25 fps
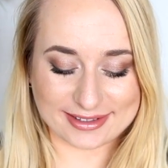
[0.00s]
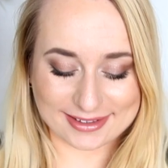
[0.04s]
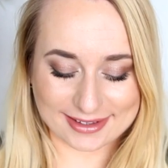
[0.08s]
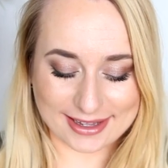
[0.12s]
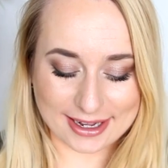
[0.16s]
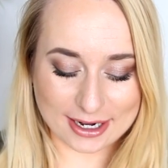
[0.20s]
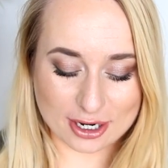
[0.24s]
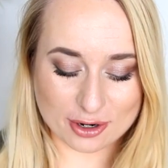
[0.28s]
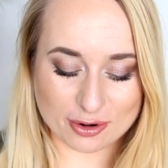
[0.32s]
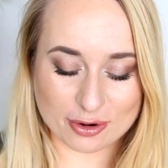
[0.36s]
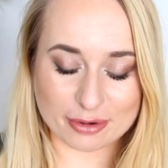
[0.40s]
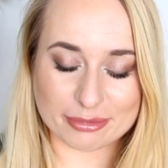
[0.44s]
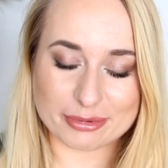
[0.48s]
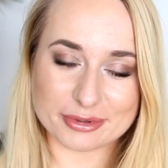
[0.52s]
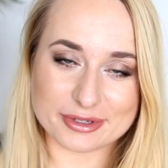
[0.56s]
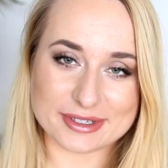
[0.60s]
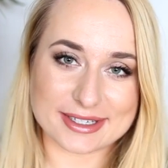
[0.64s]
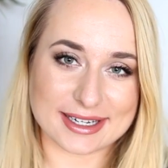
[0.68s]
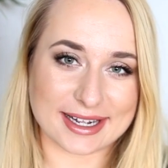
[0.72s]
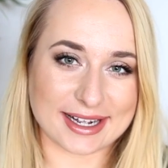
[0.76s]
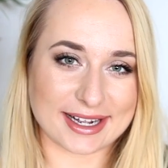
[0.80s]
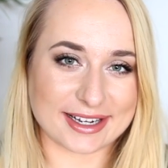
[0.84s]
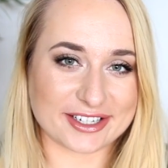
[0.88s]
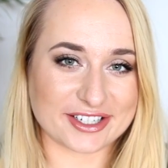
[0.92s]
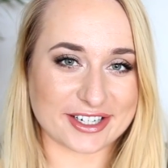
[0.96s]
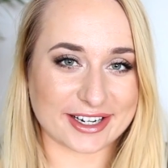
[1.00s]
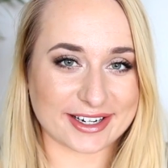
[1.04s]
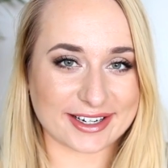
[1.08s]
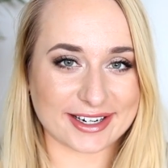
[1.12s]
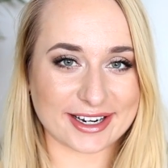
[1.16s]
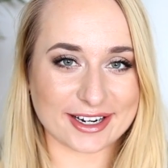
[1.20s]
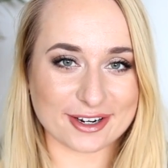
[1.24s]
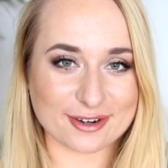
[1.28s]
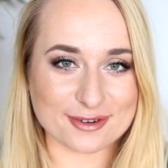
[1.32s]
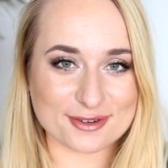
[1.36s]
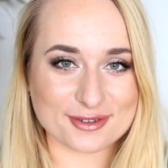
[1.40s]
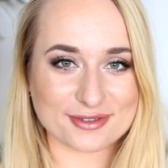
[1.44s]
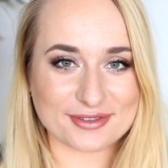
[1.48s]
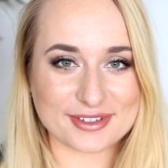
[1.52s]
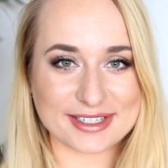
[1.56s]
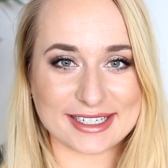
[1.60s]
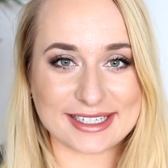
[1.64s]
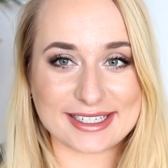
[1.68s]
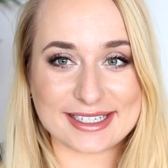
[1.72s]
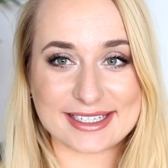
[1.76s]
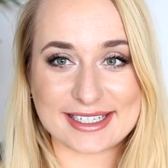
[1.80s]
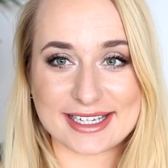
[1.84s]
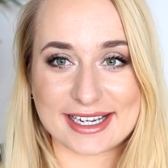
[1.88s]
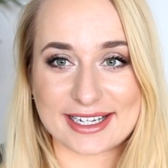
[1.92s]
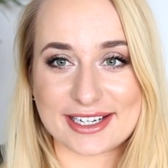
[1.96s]
tego łobuza czarnego już
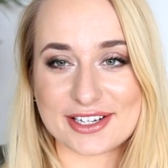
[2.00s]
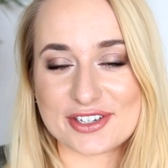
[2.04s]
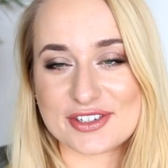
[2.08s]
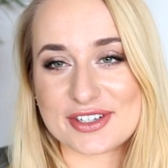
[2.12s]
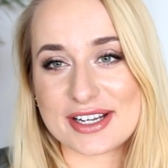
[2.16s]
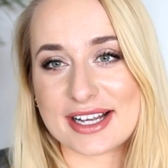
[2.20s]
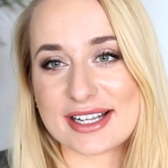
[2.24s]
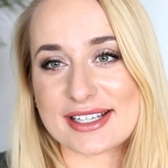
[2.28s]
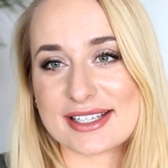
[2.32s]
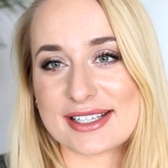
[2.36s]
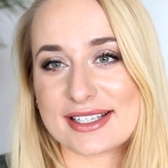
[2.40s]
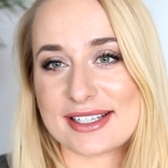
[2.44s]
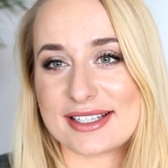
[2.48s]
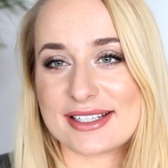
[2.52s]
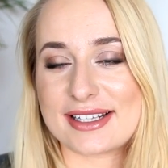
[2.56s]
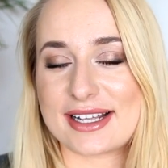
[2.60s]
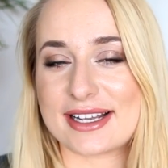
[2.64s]
widzieliście jakiś czas,